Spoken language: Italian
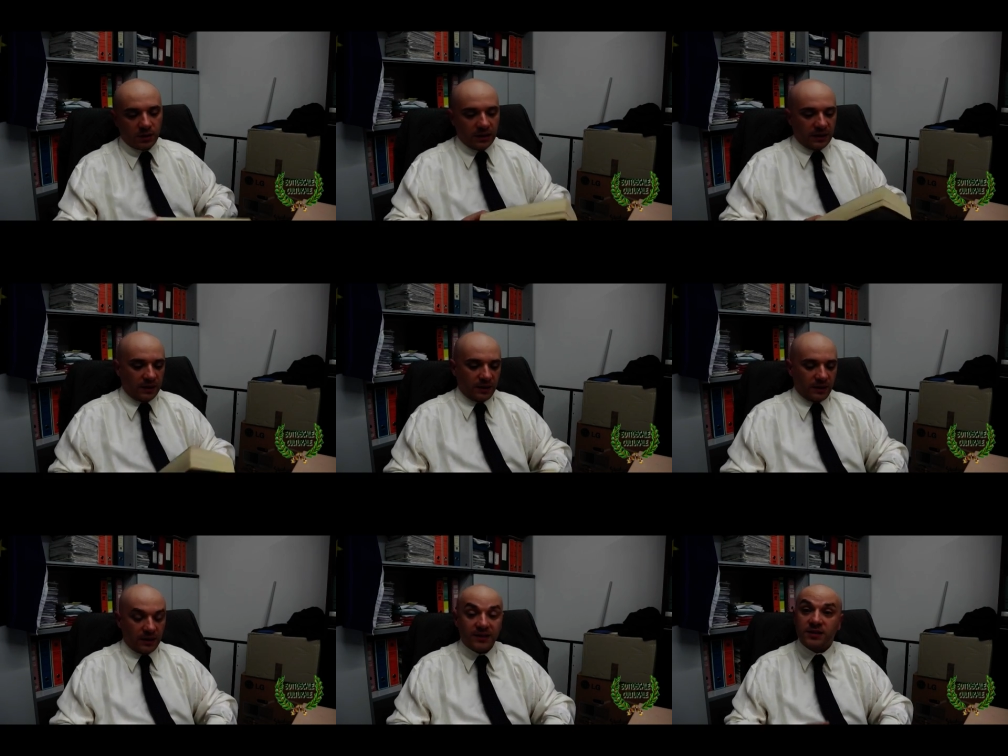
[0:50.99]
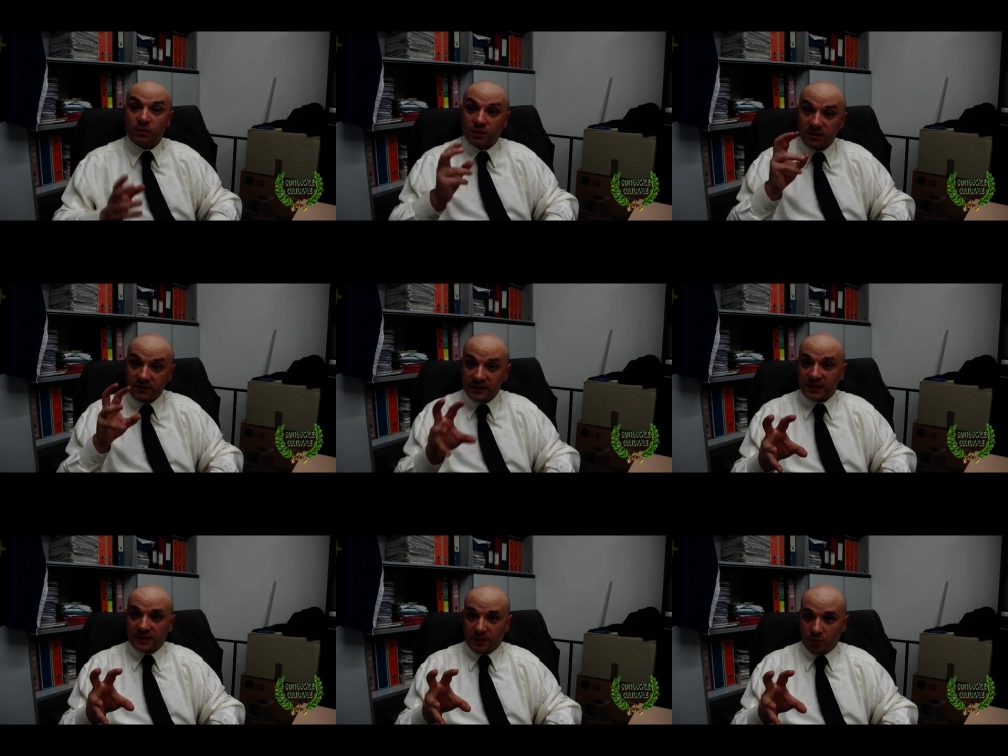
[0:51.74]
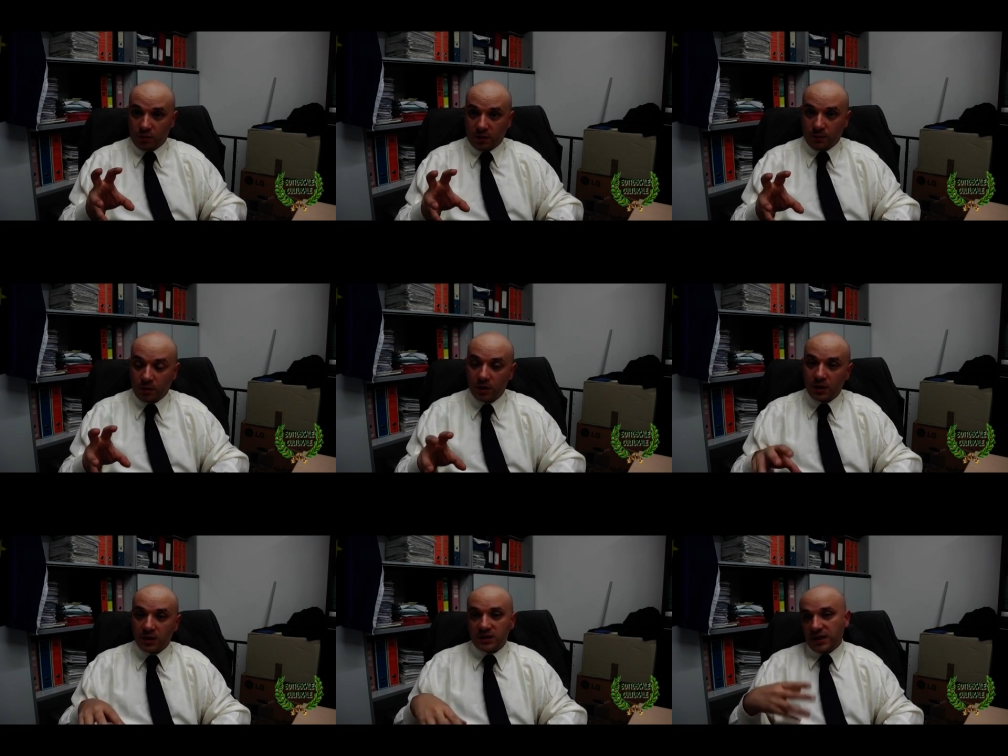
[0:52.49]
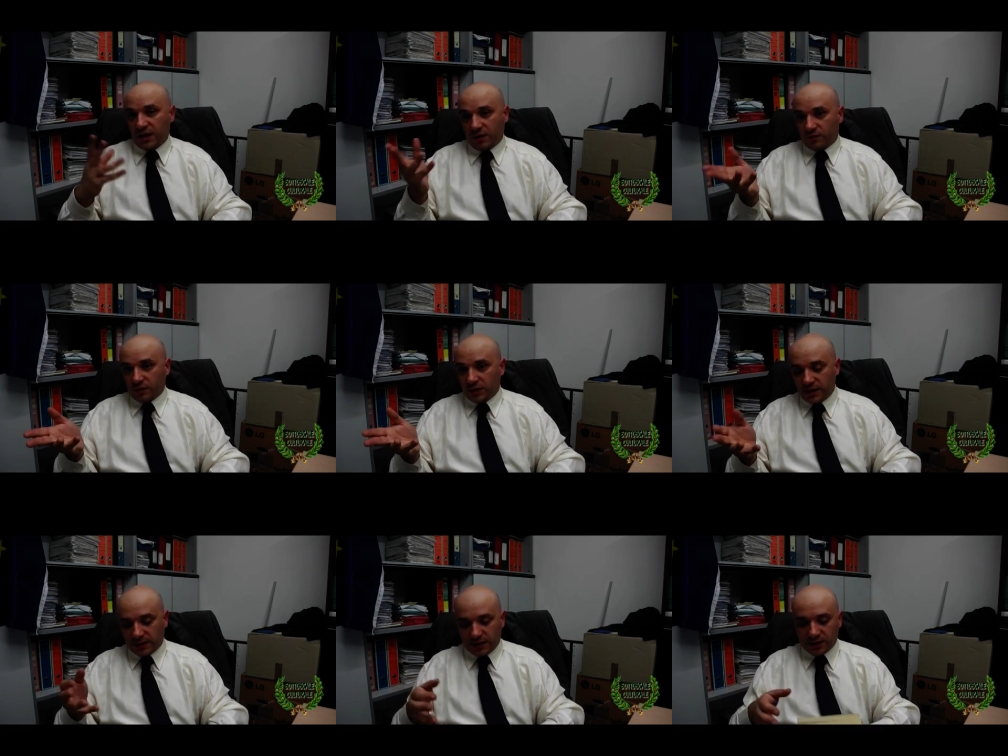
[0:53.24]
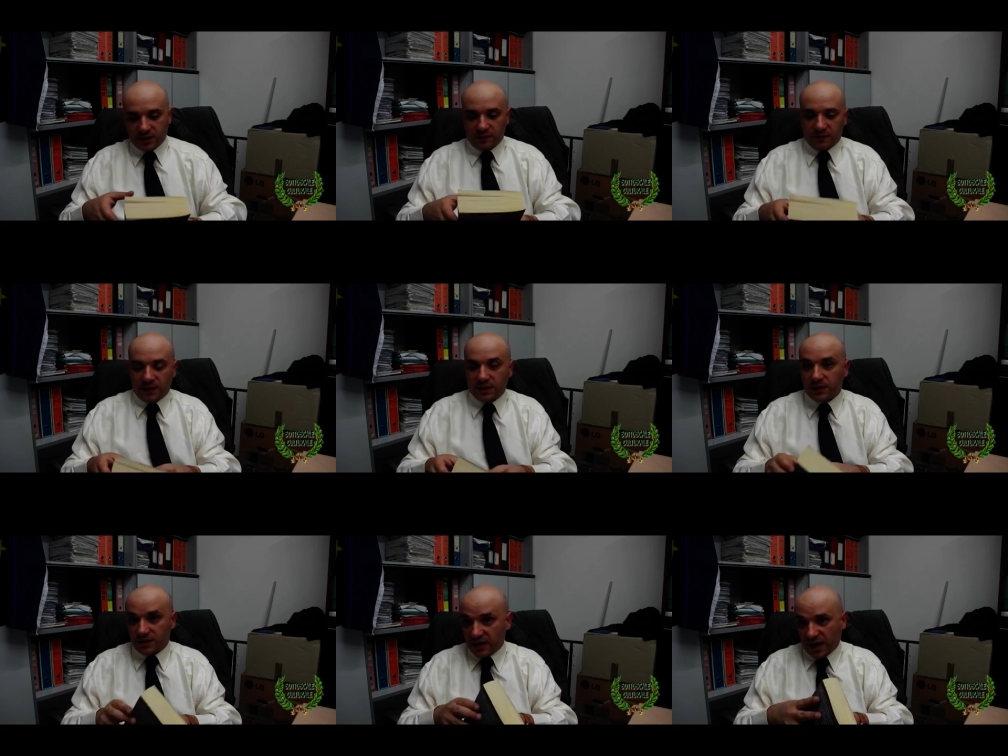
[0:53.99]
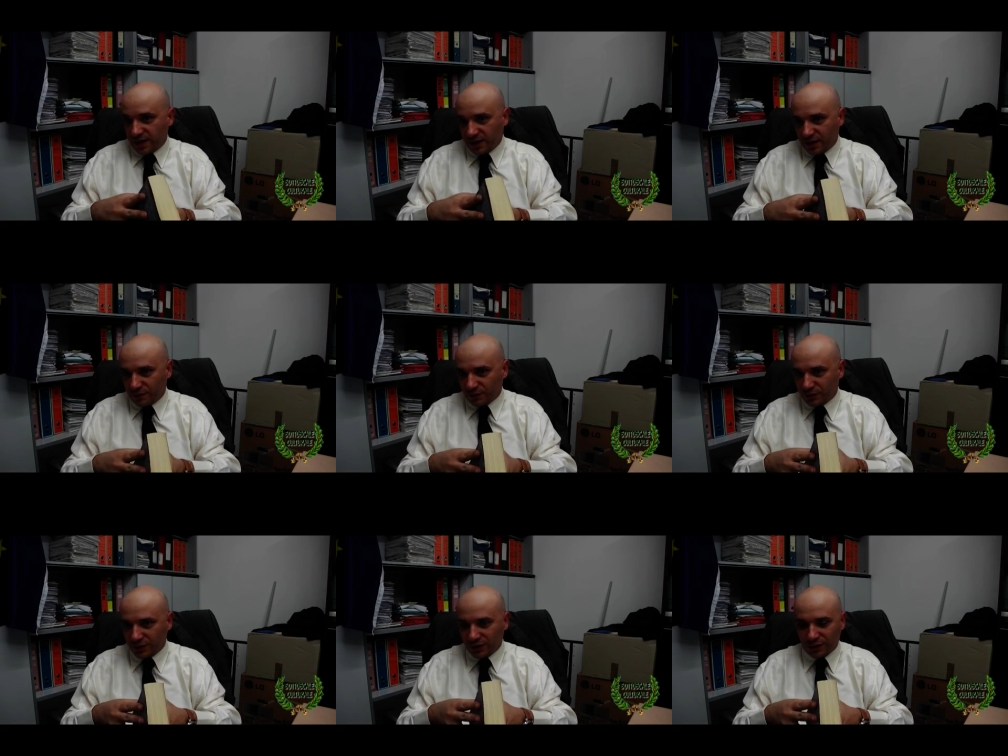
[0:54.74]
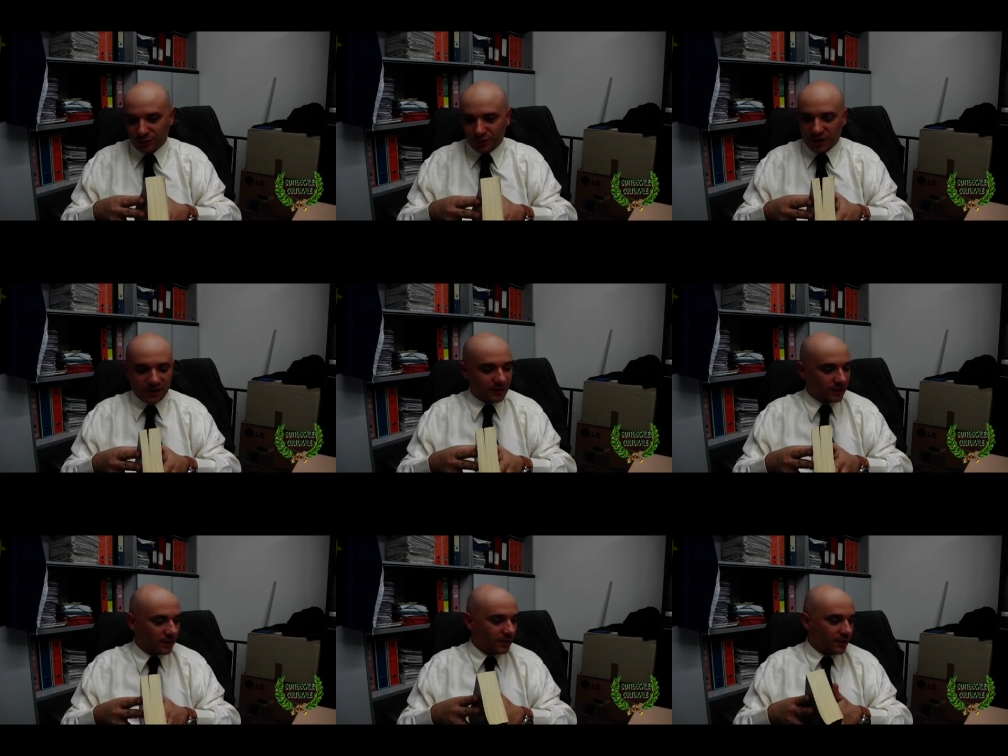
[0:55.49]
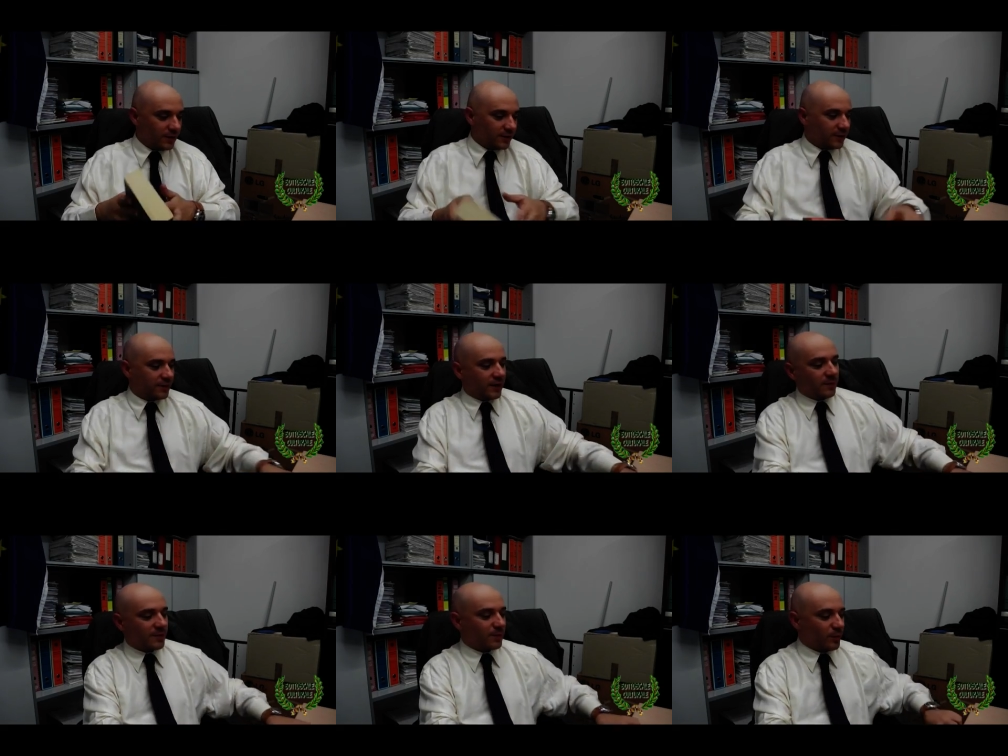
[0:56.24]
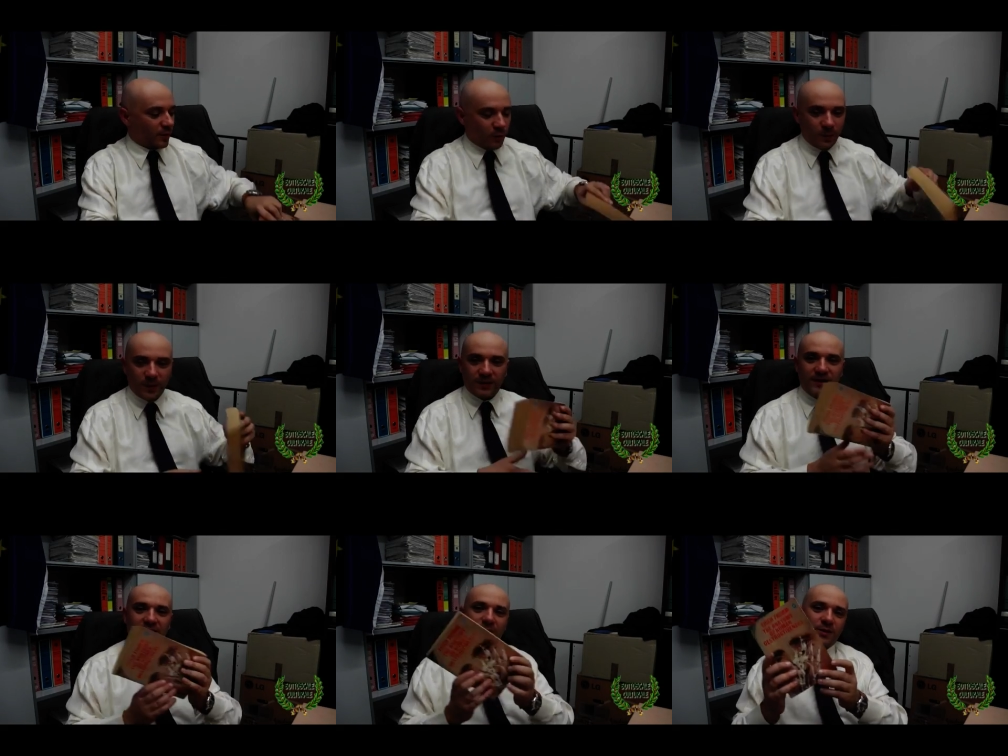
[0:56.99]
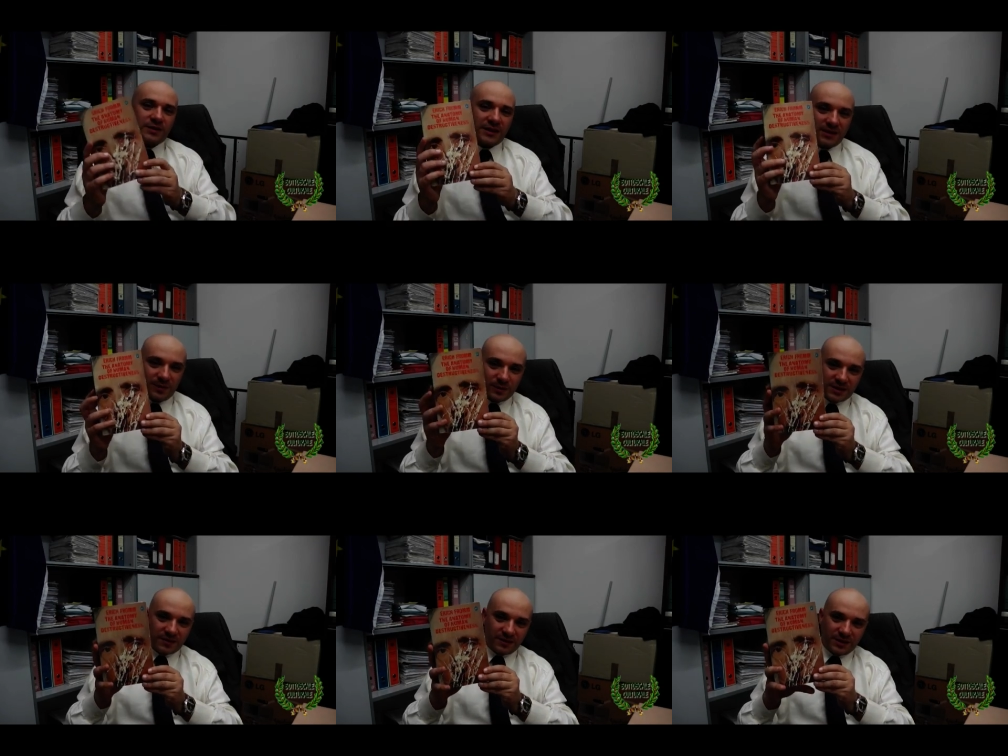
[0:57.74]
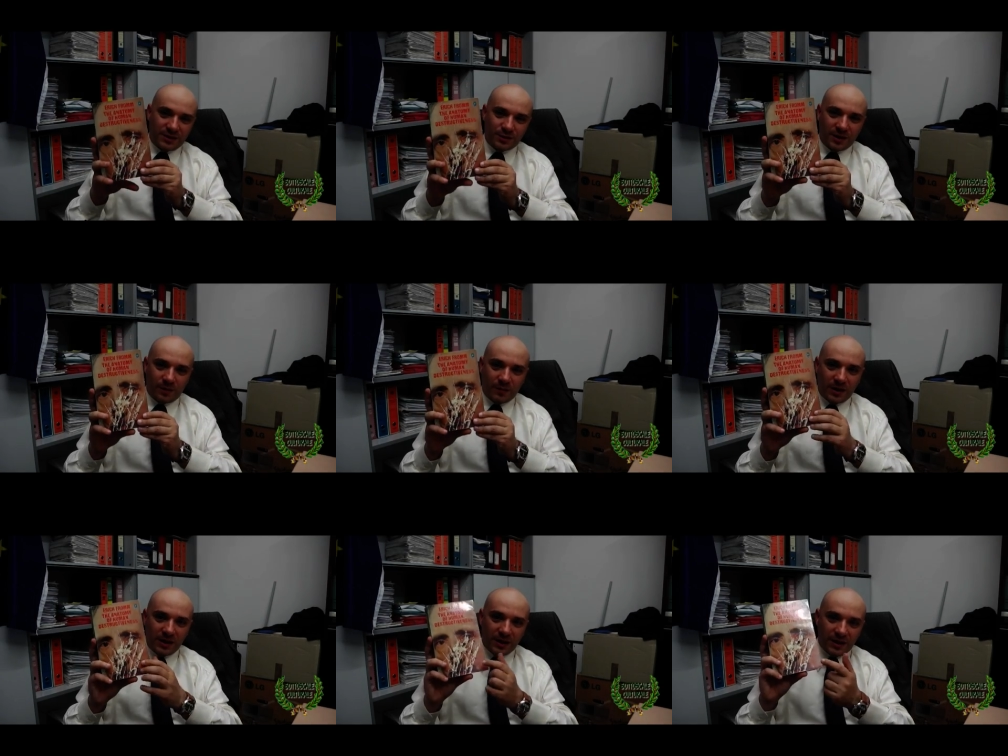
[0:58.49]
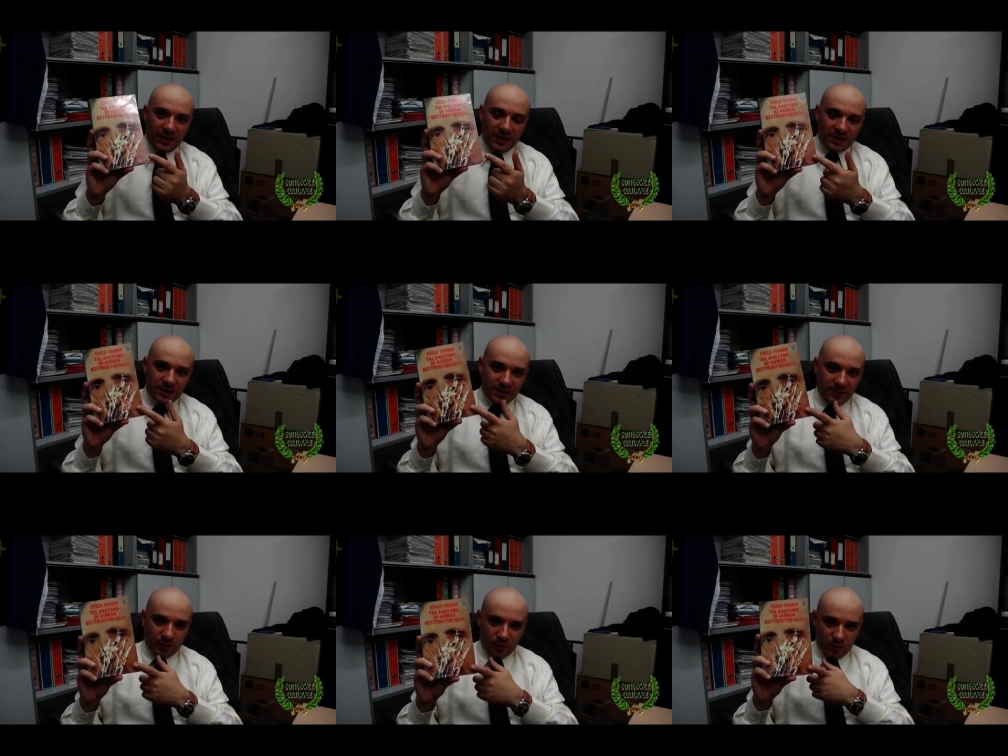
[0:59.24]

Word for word: la, la distruttività dell'uomo sia nei confronti degli altri esseri viventi sia anche nei confronti degli oggetti tant'è che penso in copertina di questa, di questa esposizione qui c'è l'esempio